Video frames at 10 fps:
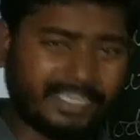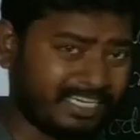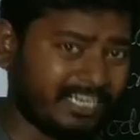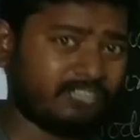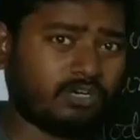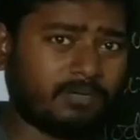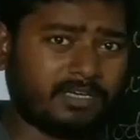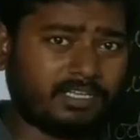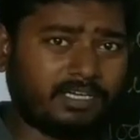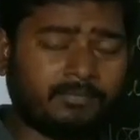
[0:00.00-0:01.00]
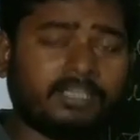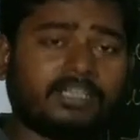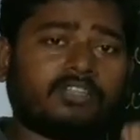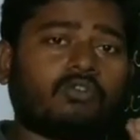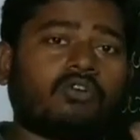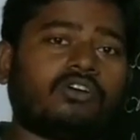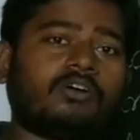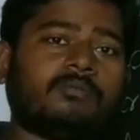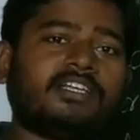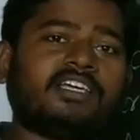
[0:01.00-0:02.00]
ஏற்கனவே சொன்ன மாதிரி தான் இந்த கொரோனா
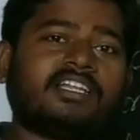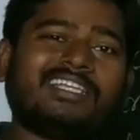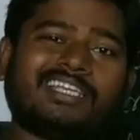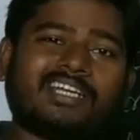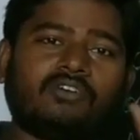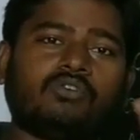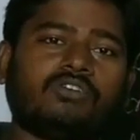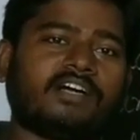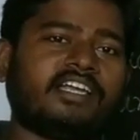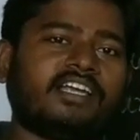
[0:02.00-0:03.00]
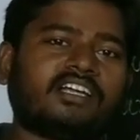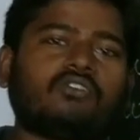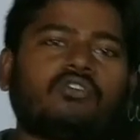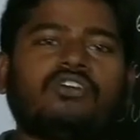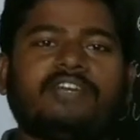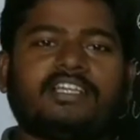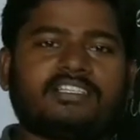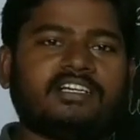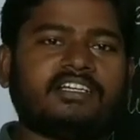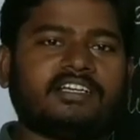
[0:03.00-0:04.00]
அப்படிங்கிறது இருநூறு வகையான கொரோனா
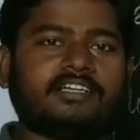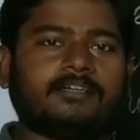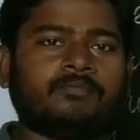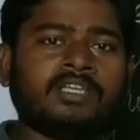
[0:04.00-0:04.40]
வைரஸ்கள் இருக்கு